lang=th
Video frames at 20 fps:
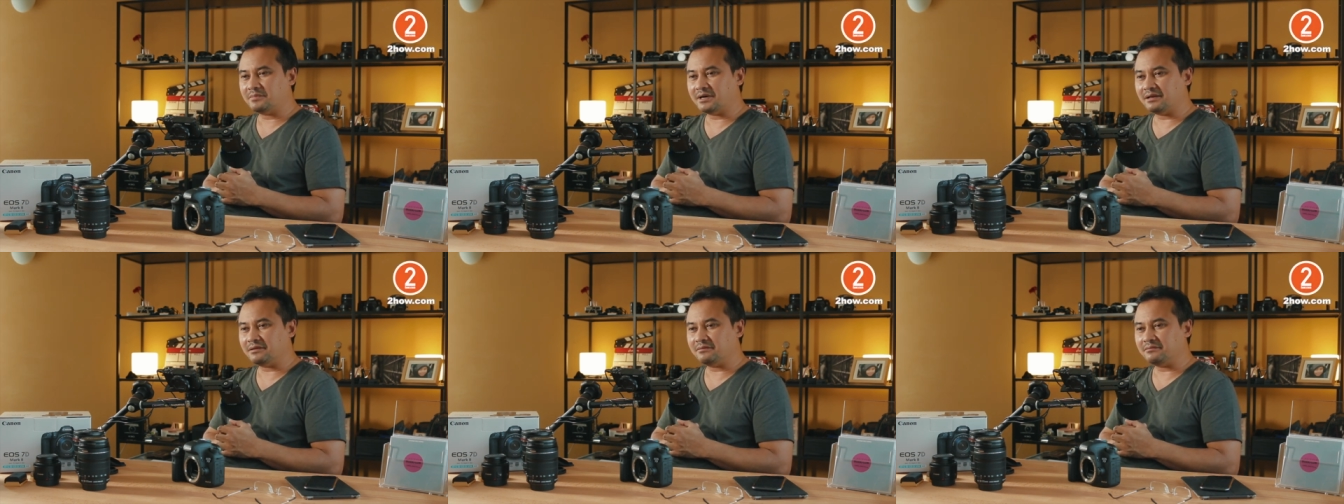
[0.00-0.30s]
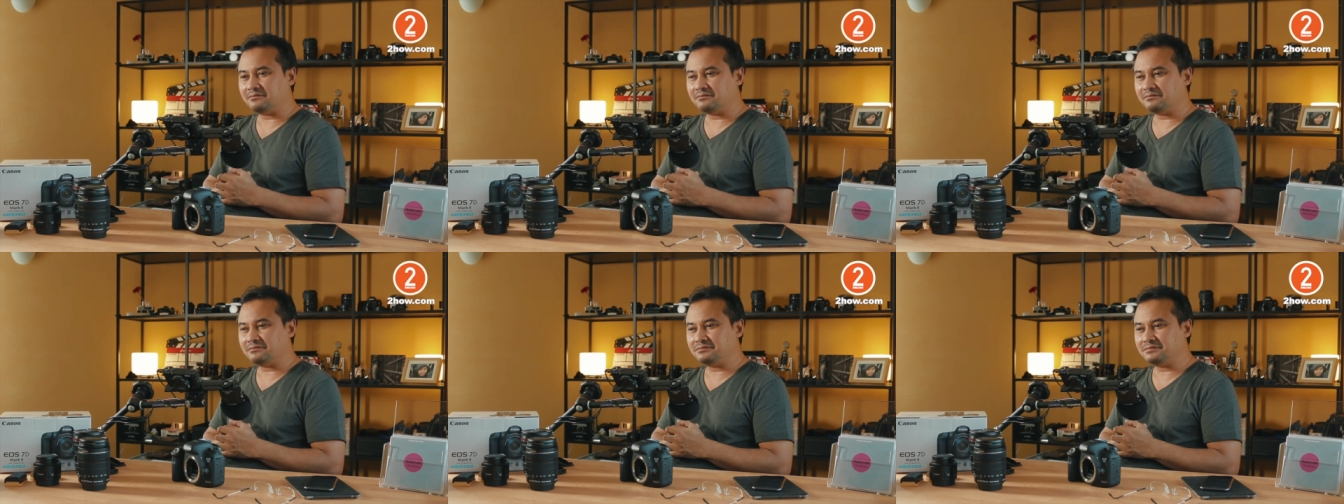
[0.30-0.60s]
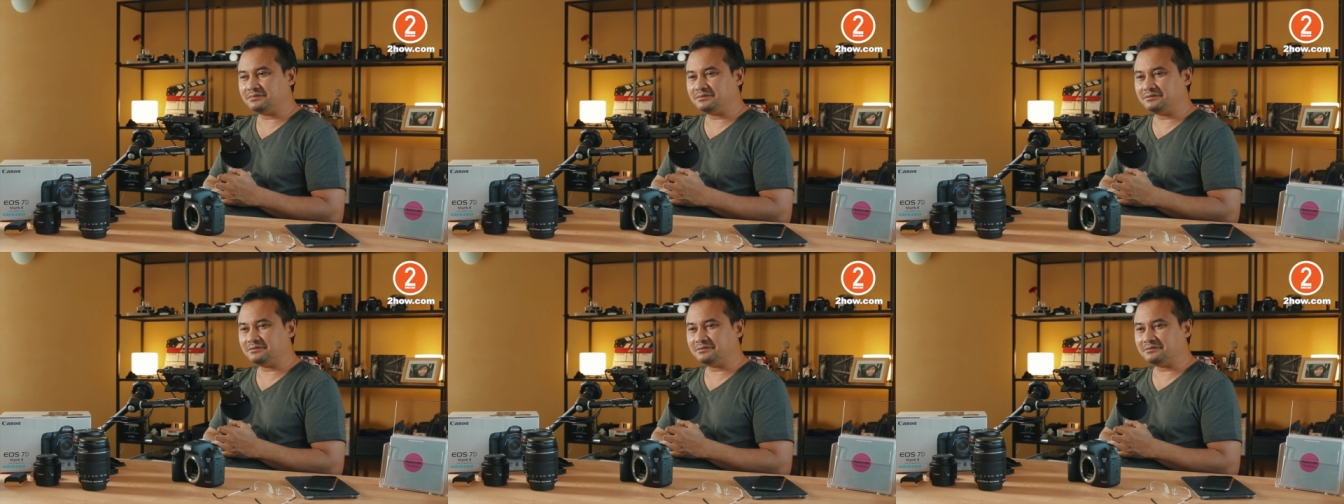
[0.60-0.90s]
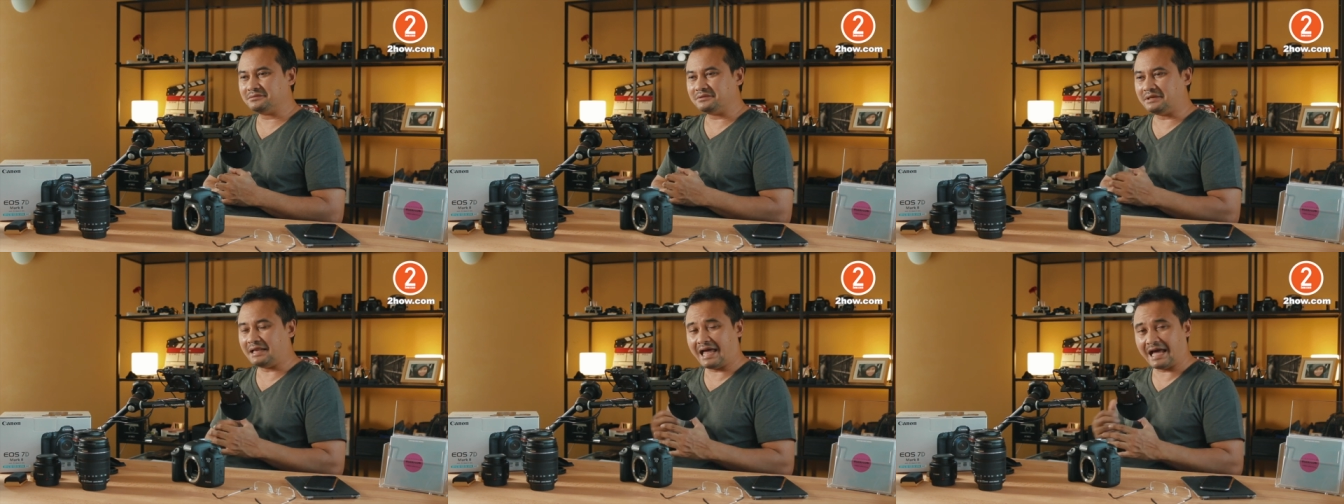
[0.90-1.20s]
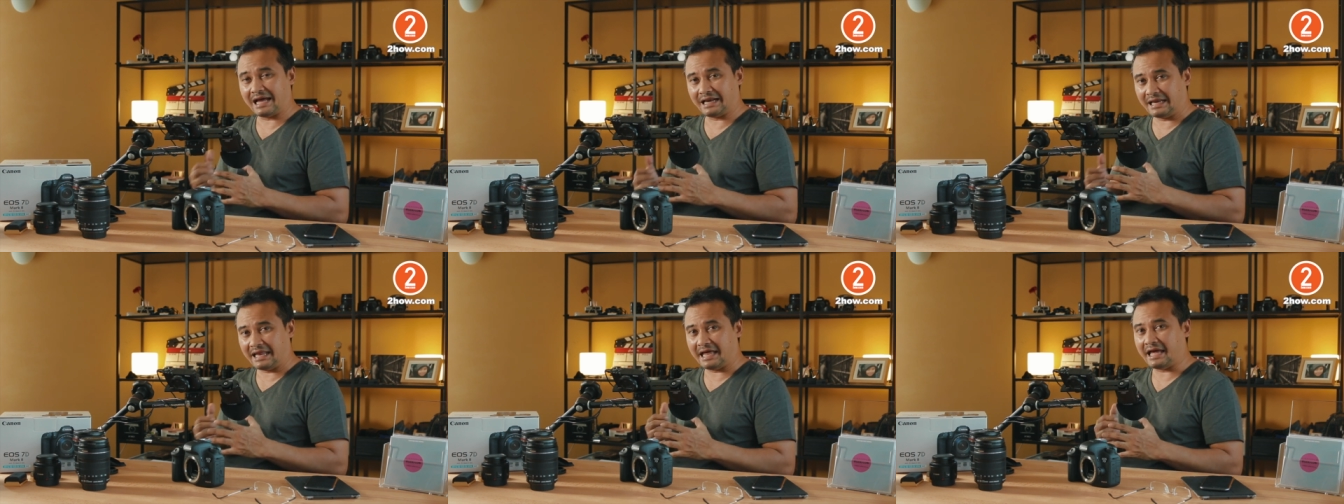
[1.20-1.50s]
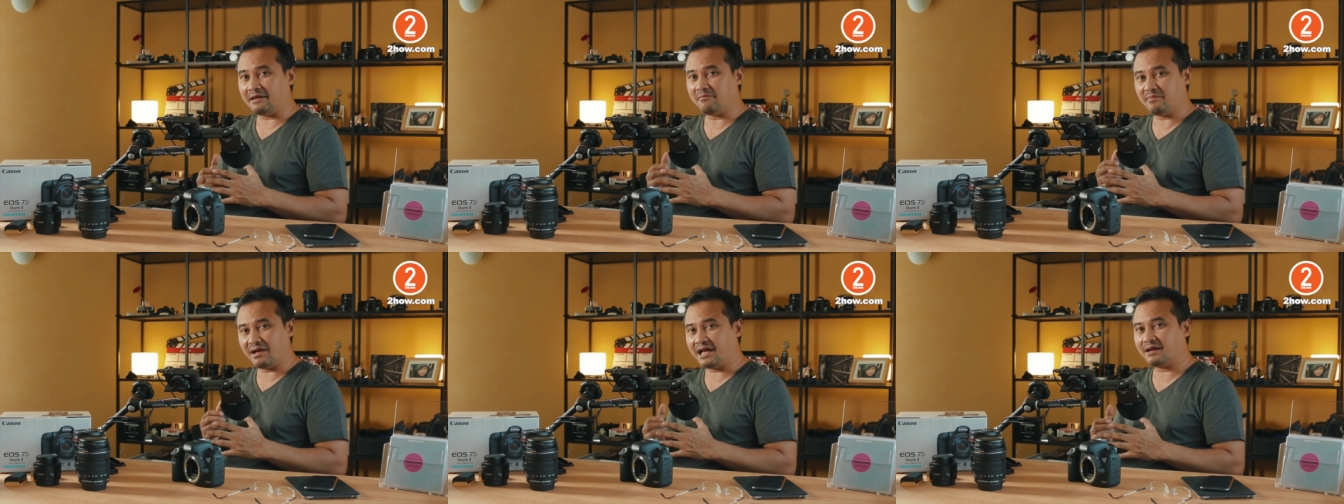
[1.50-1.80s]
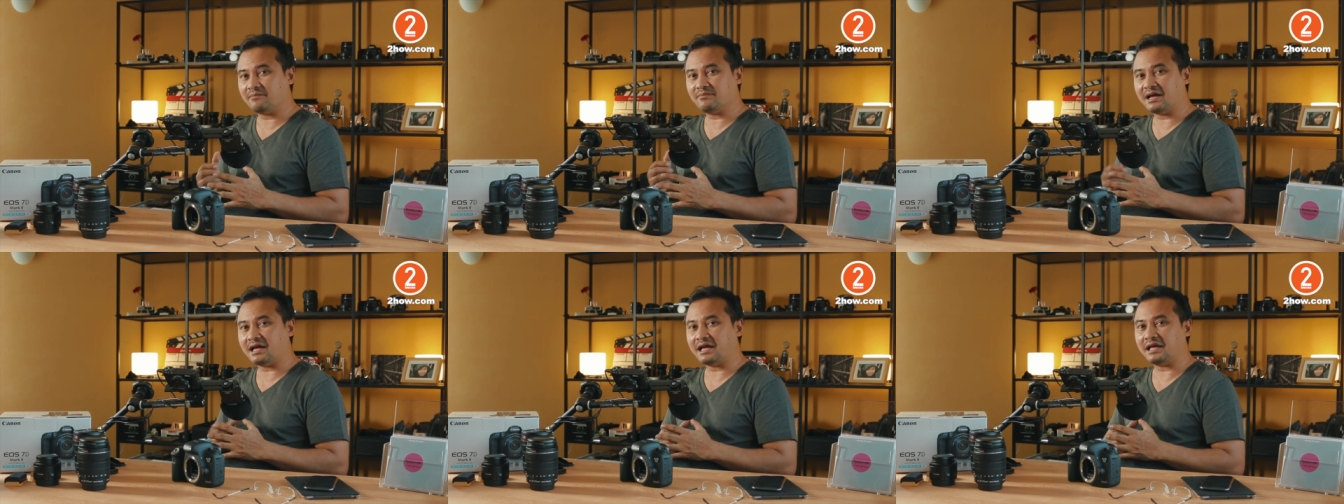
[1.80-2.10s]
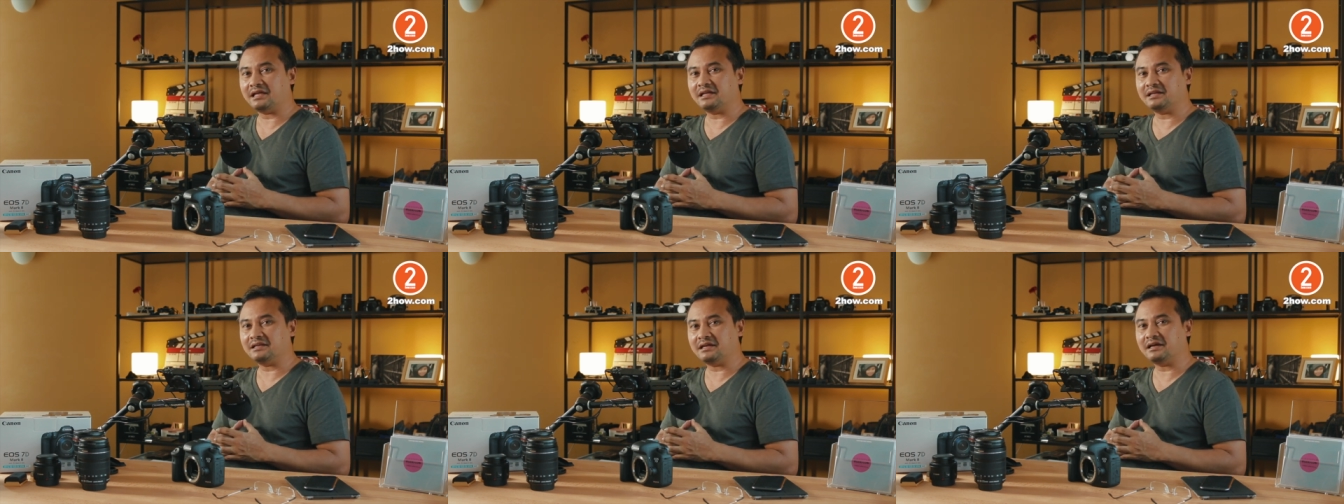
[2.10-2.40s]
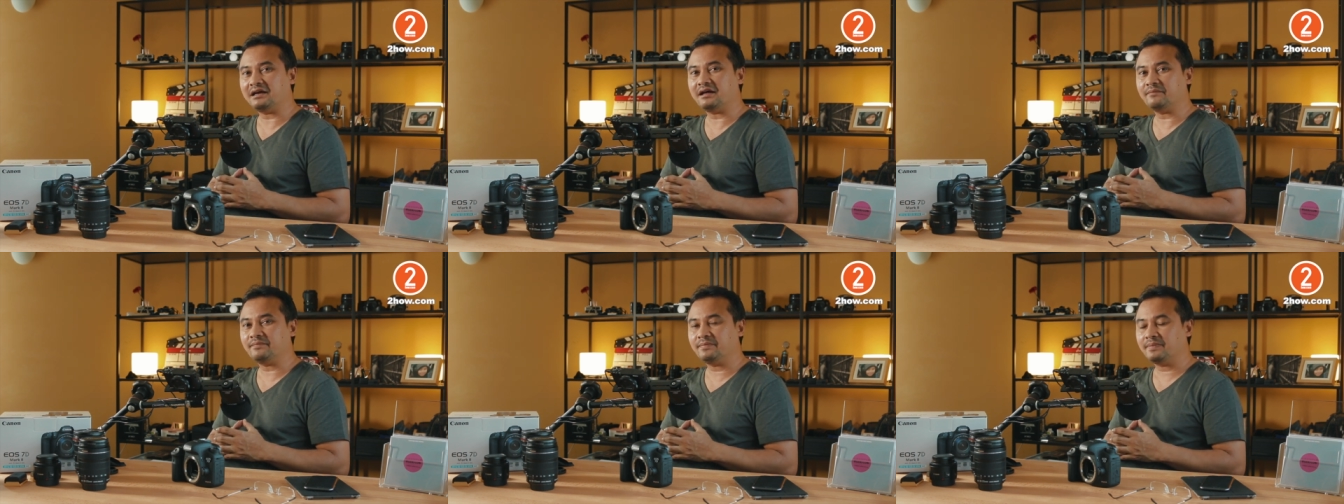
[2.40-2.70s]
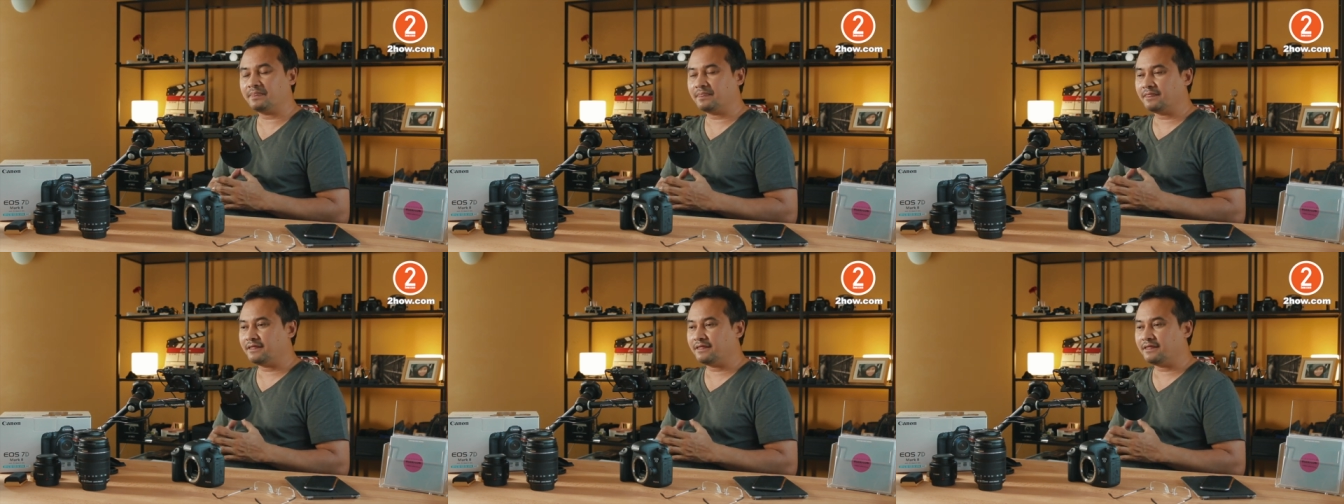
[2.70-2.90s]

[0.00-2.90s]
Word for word: มันหลากหลายมากมายนะครับ